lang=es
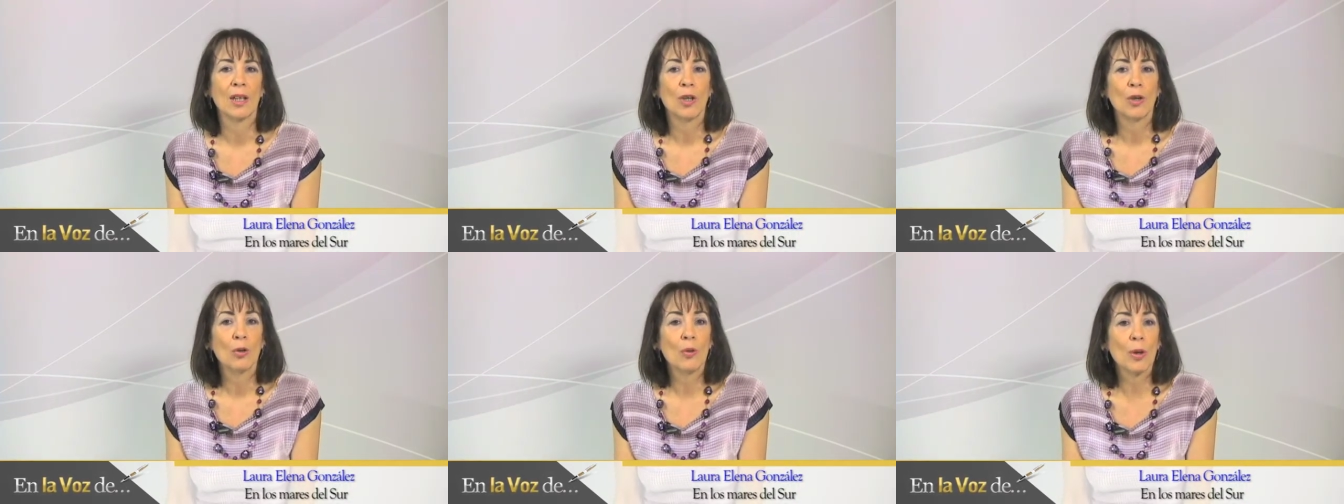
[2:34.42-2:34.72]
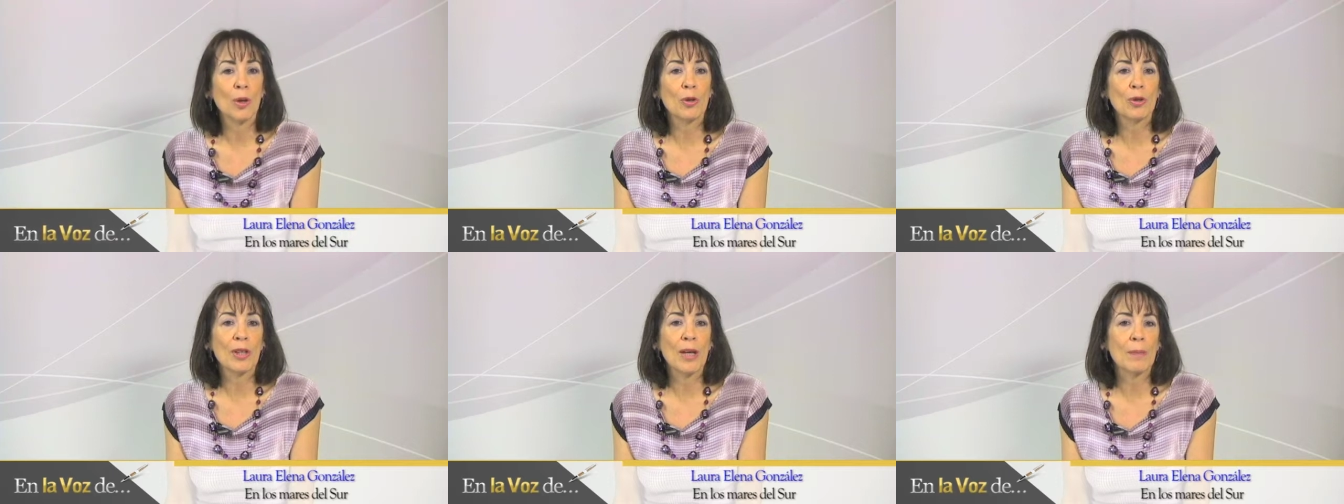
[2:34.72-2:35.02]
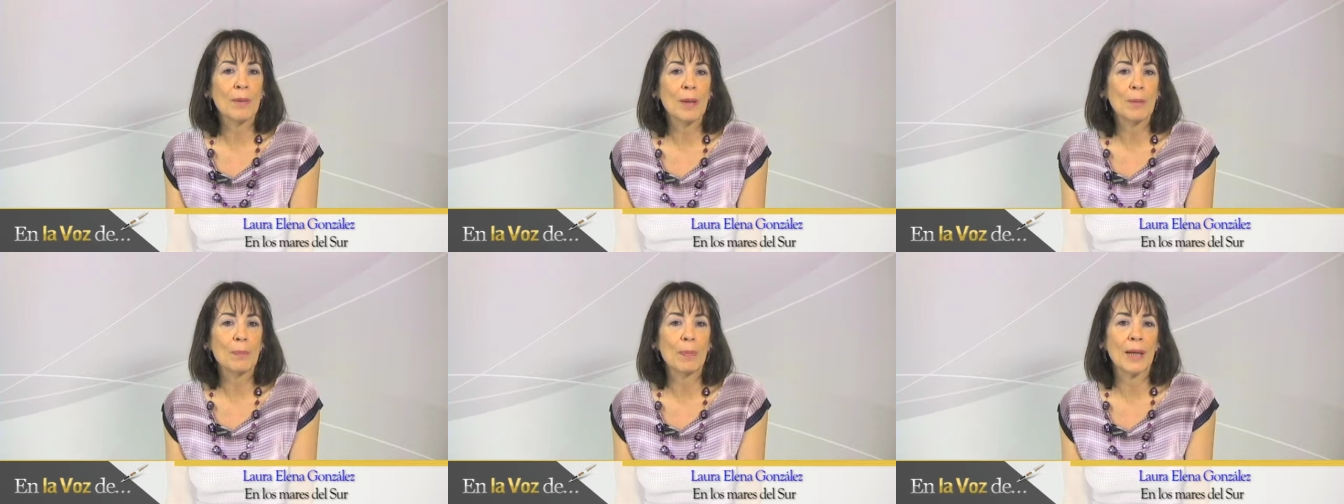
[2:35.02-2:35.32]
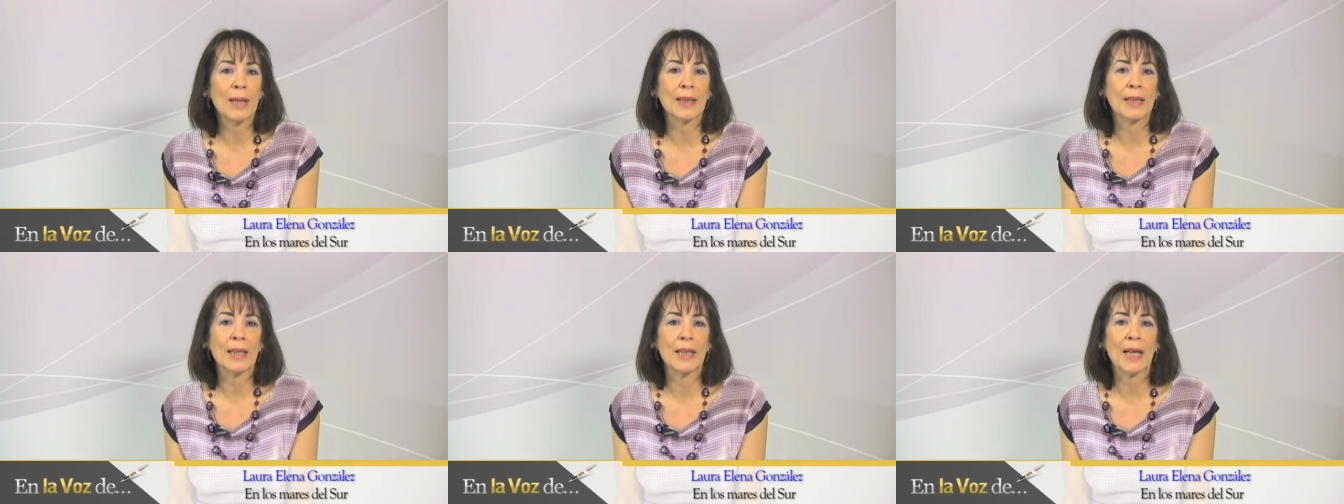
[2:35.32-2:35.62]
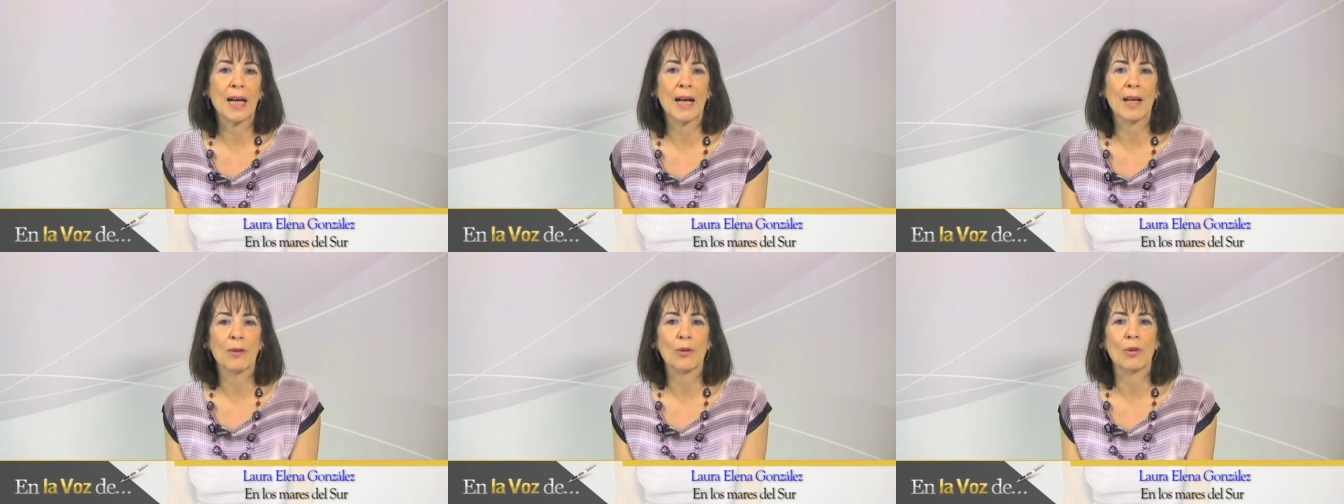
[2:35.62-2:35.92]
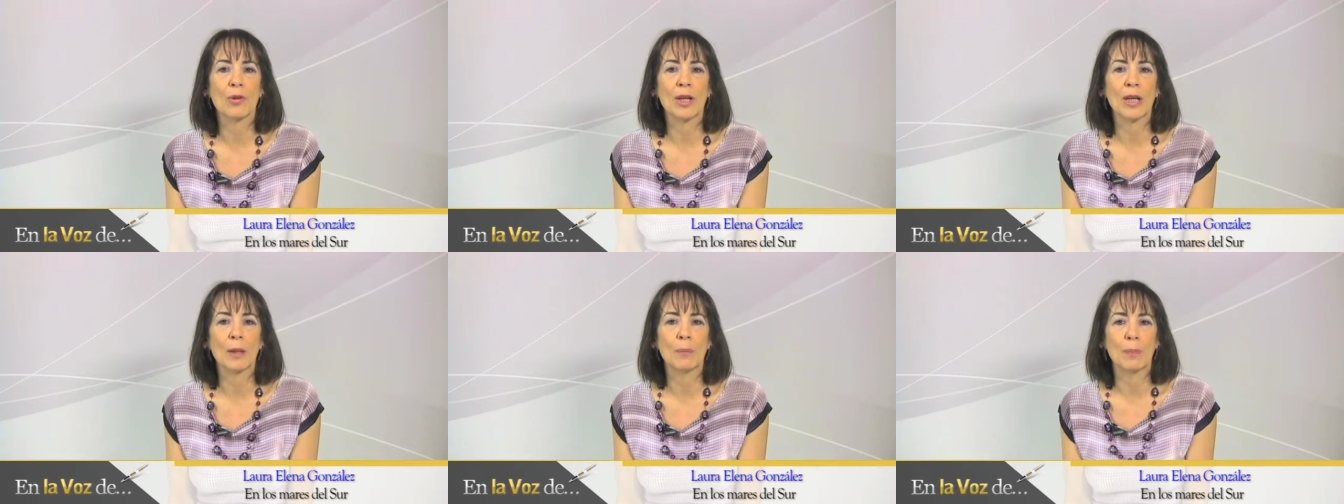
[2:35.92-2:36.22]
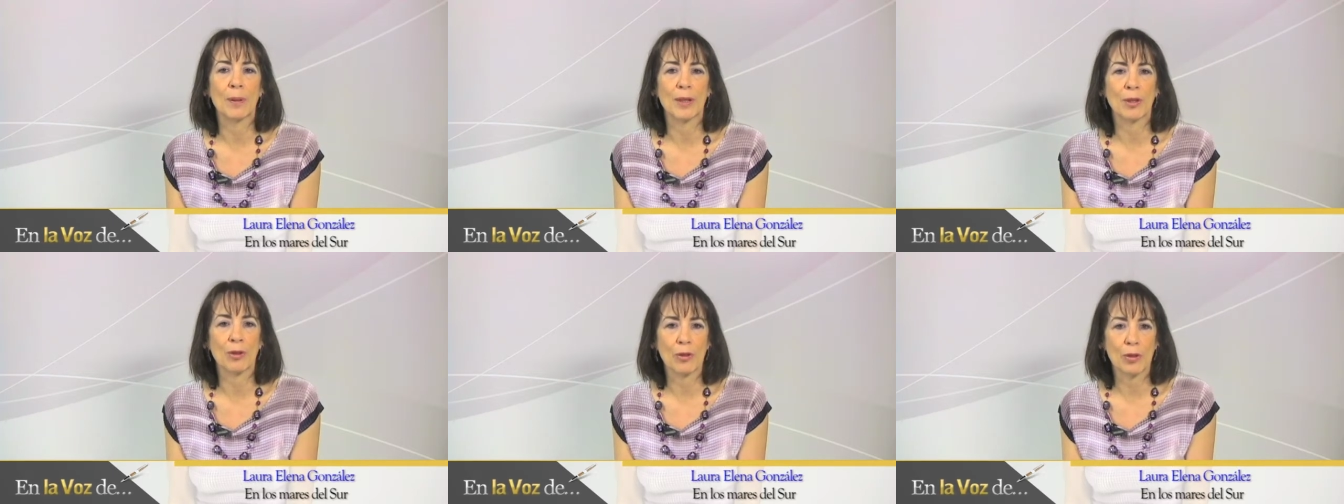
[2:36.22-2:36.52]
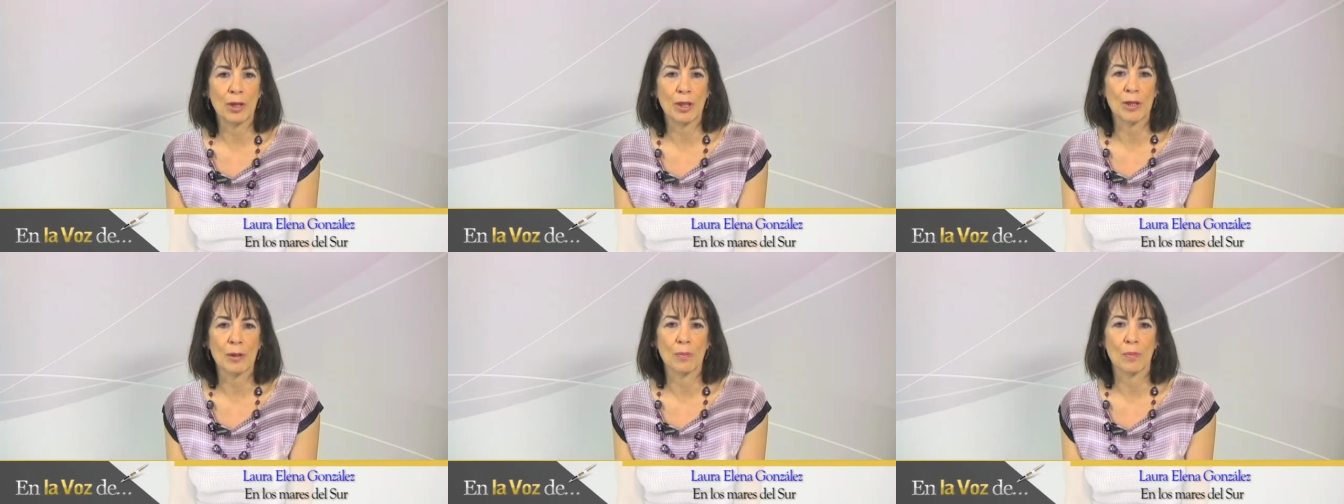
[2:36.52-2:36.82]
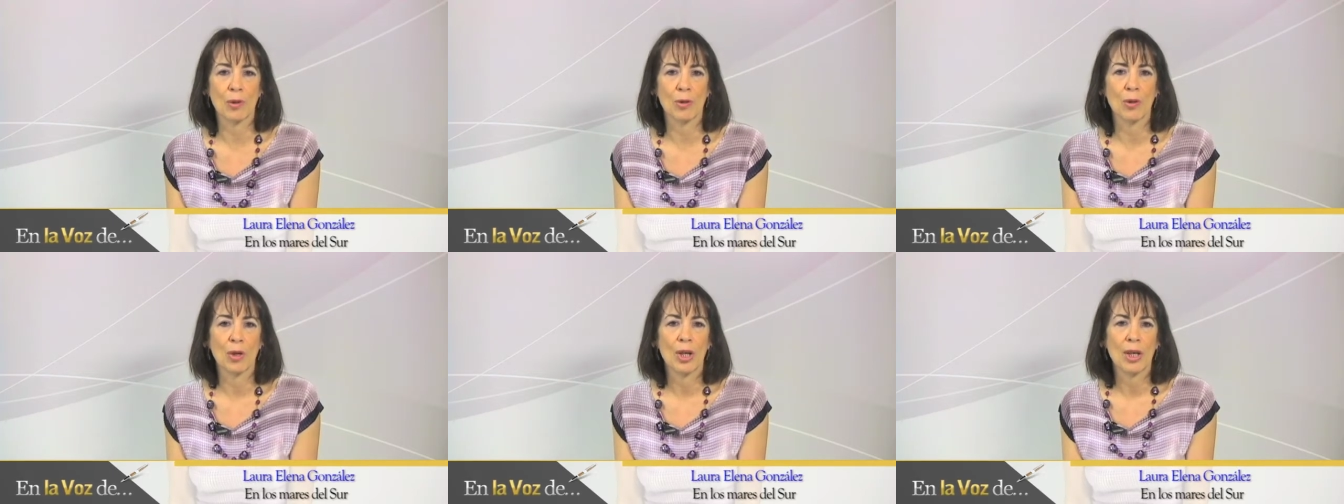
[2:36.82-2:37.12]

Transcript: Luego de haber practicado el periodismo